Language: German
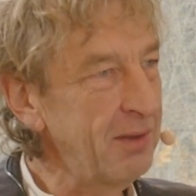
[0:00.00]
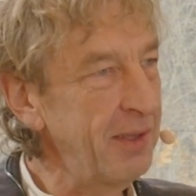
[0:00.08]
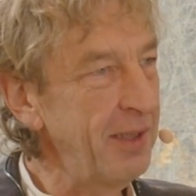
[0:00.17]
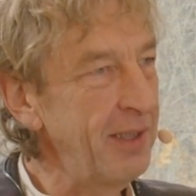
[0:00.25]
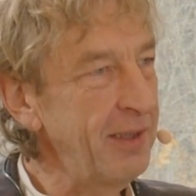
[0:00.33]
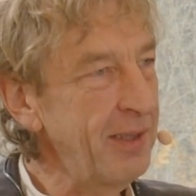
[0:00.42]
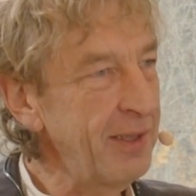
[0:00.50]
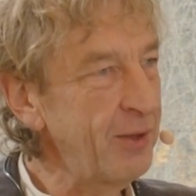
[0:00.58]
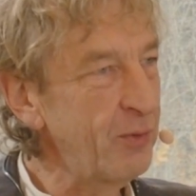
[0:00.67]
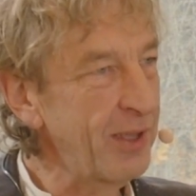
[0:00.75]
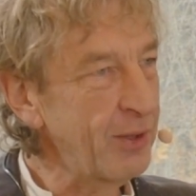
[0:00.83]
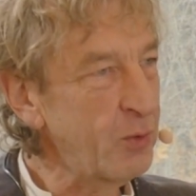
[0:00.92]
den ändere ich
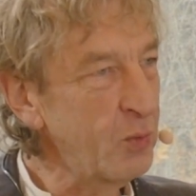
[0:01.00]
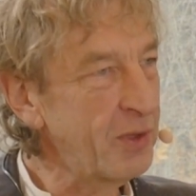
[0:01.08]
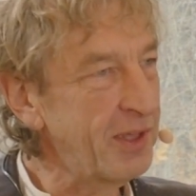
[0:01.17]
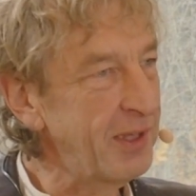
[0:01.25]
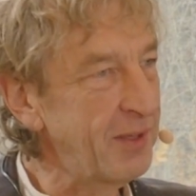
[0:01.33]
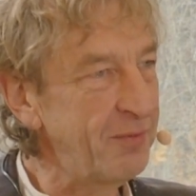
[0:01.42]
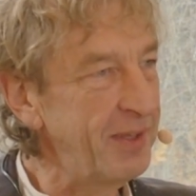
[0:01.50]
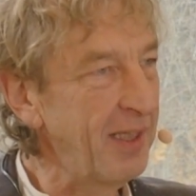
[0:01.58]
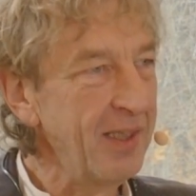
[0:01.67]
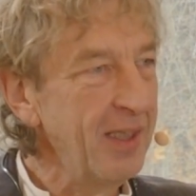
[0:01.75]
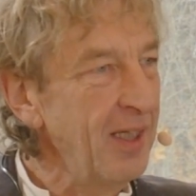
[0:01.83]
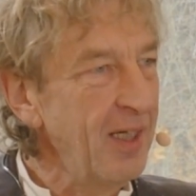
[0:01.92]
und dann tut sie es wieder.
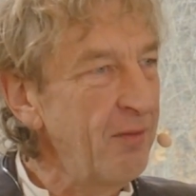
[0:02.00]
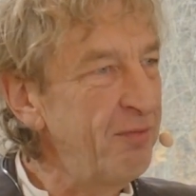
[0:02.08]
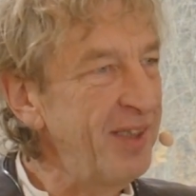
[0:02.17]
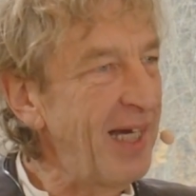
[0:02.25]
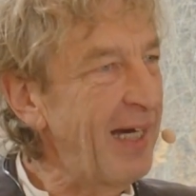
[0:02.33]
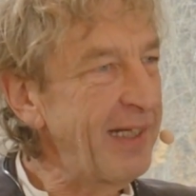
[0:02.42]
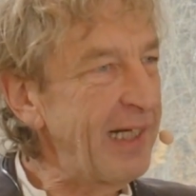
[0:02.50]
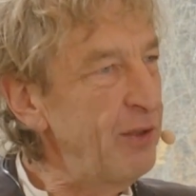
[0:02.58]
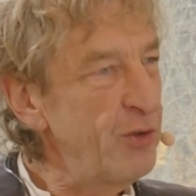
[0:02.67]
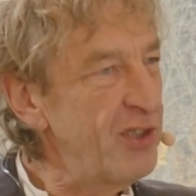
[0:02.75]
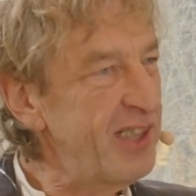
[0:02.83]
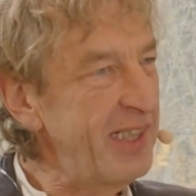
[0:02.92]
Wie
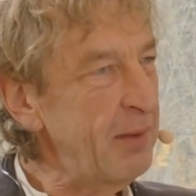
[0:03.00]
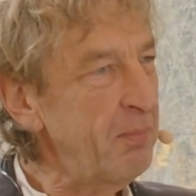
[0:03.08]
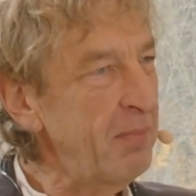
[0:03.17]
analysiert